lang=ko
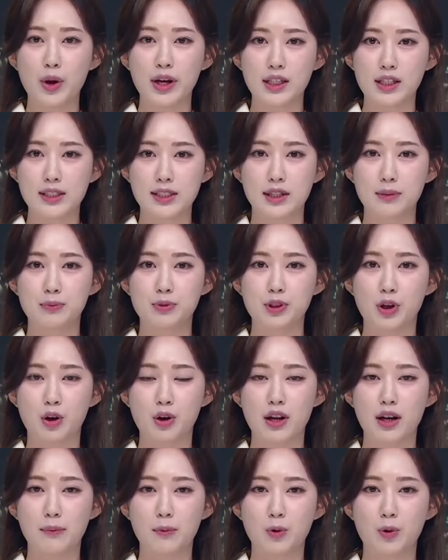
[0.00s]
회계장부
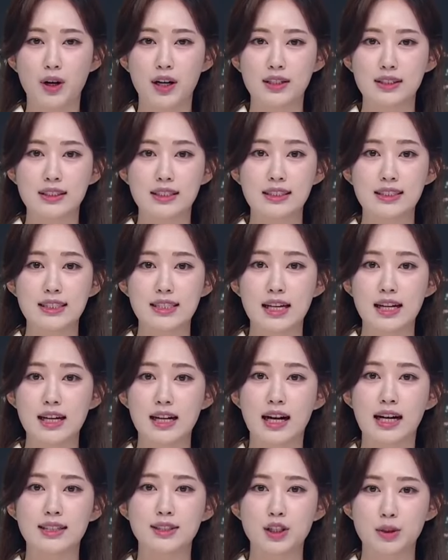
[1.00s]
열람과 등사
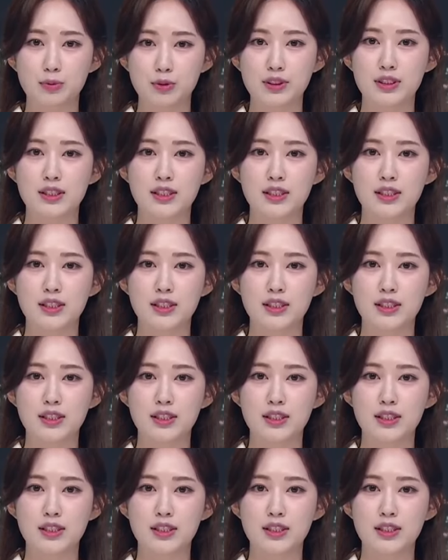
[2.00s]
가처분